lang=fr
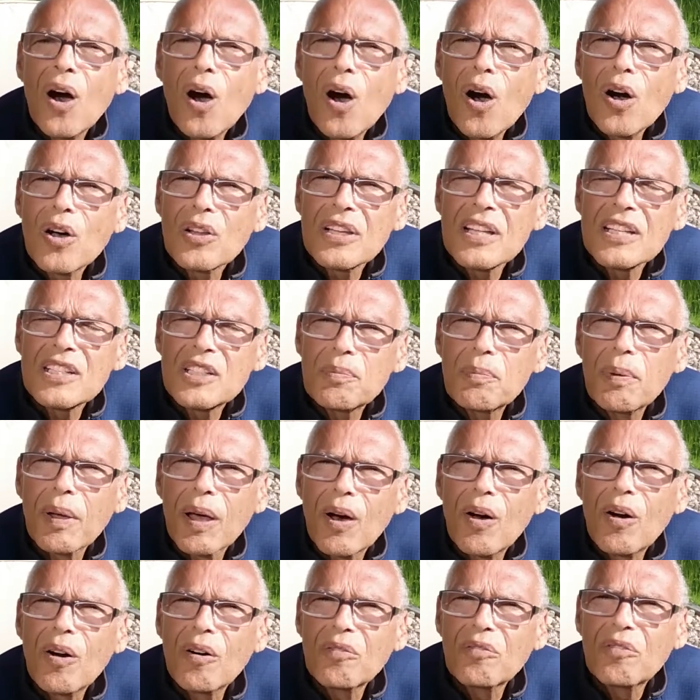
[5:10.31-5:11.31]
en
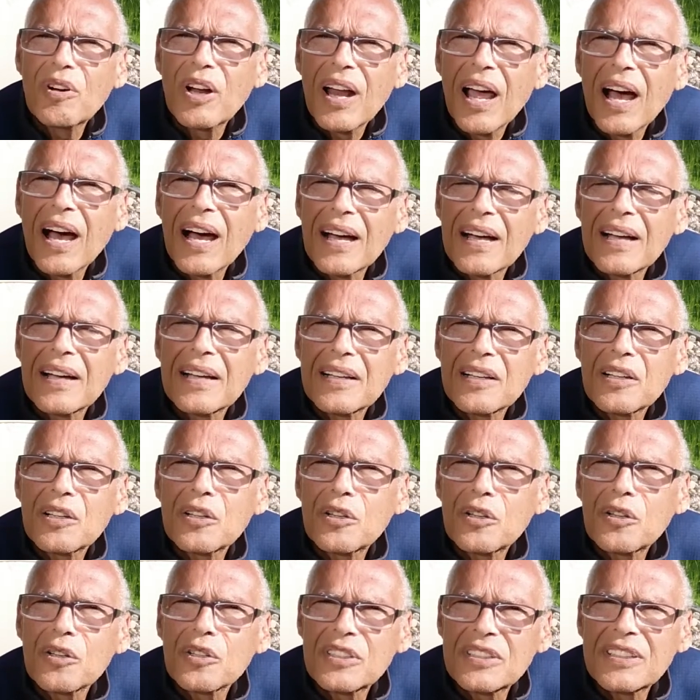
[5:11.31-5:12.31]
espérant, voilà,
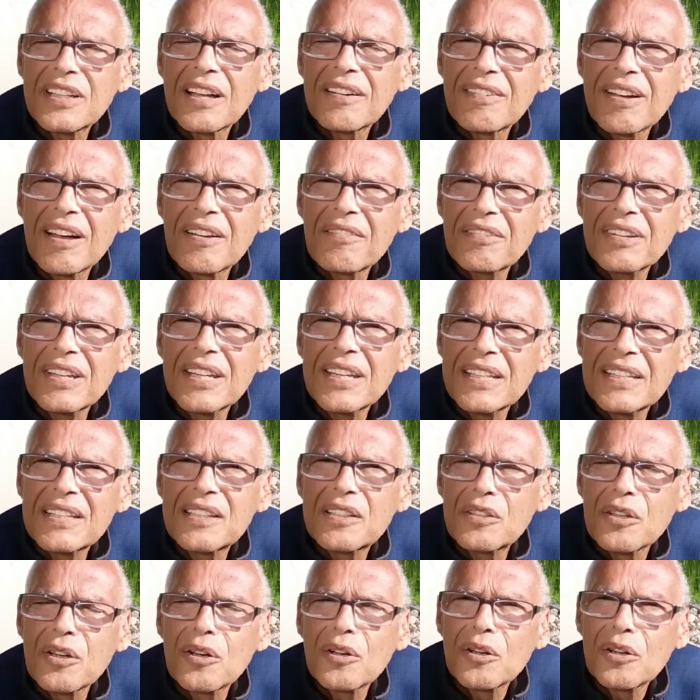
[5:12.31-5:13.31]
que ça va
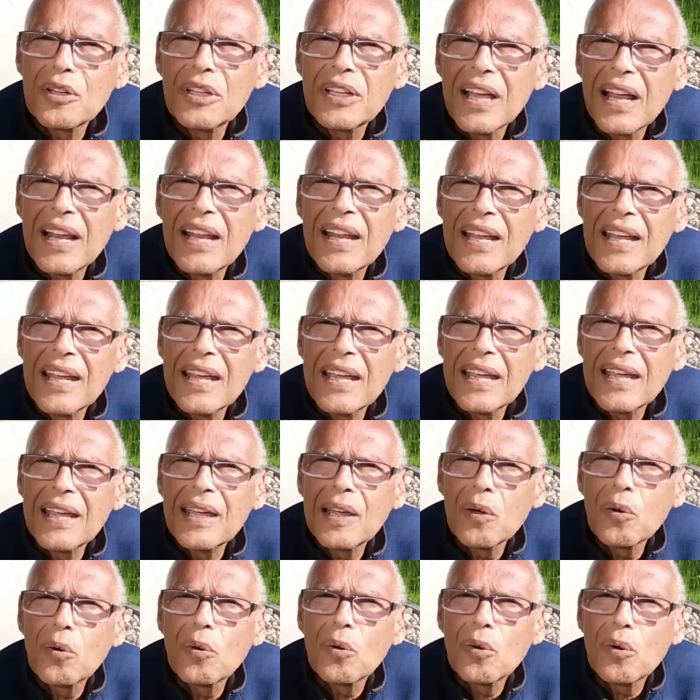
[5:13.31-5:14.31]
vite euh, y
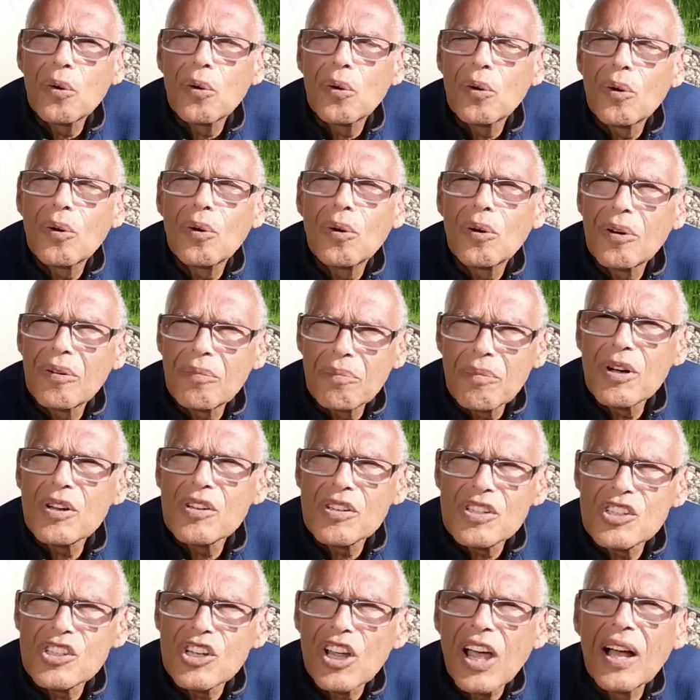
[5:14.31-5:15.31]
aller.
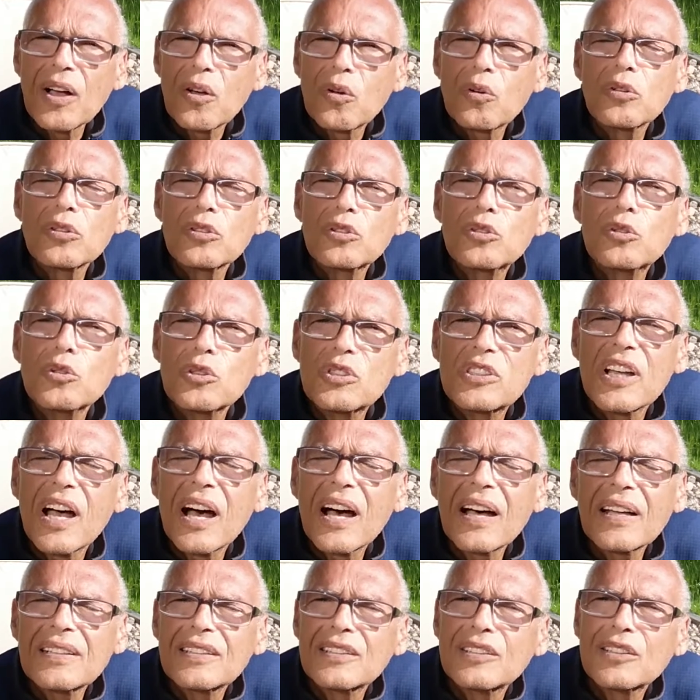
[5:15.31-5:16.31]
je raconte tout
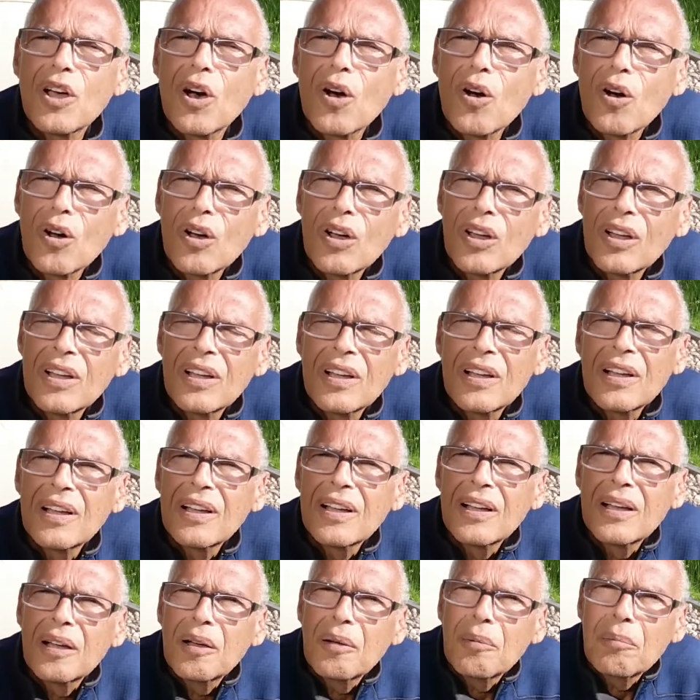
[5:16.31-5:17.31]
ça dans
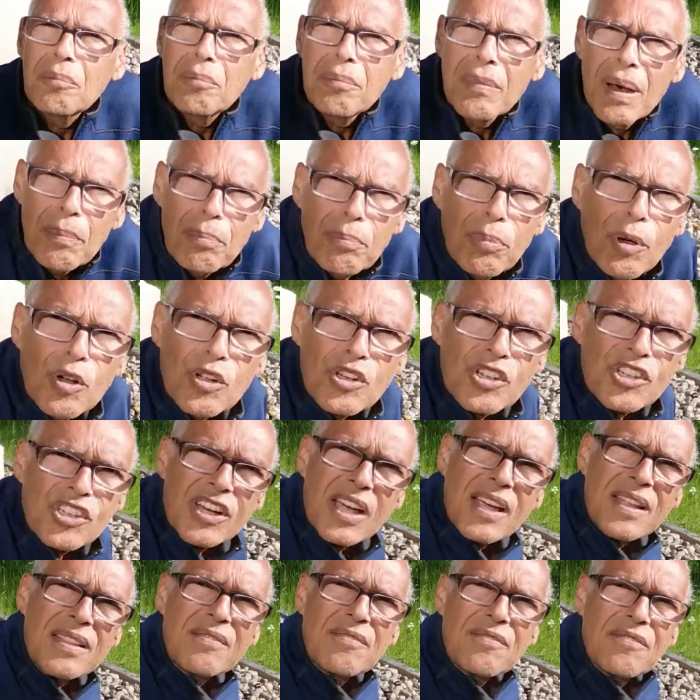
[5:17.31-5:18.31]
ma
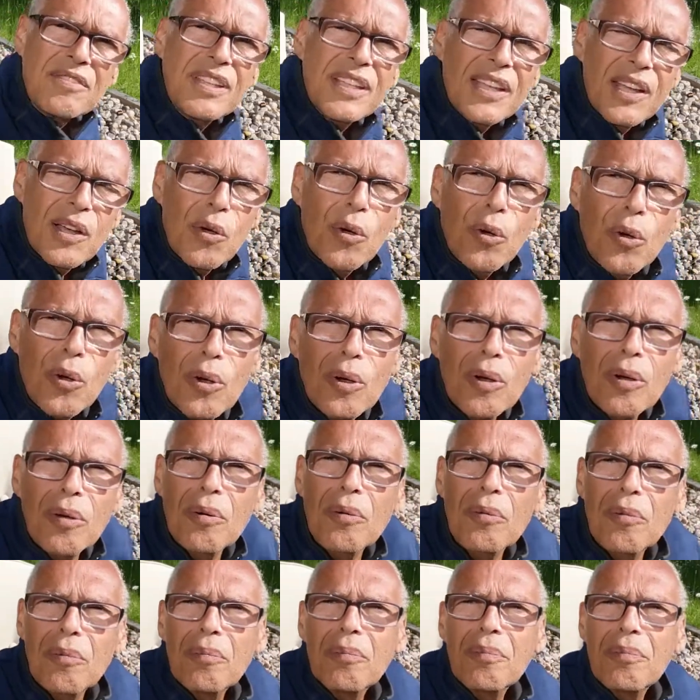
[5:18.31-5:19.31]
prochaine vidéo.
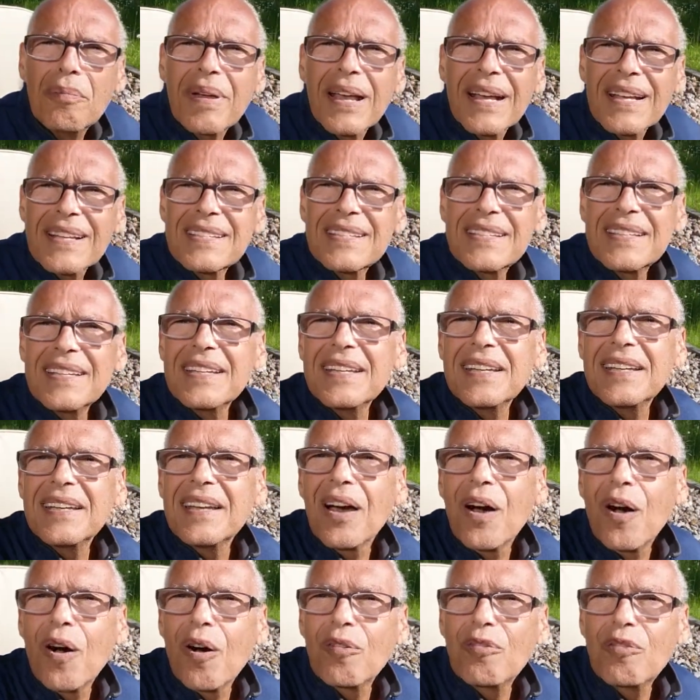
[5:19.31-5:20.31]
Merci,
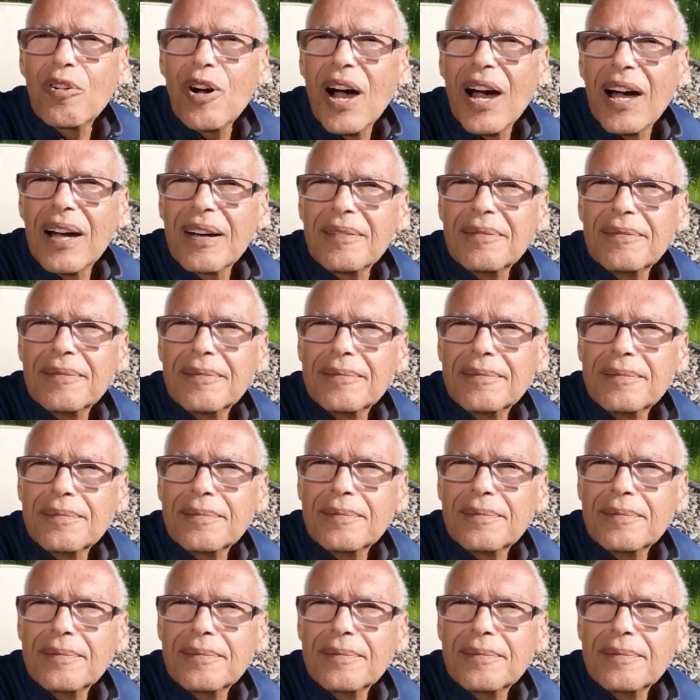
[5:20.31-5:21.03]
au revoir.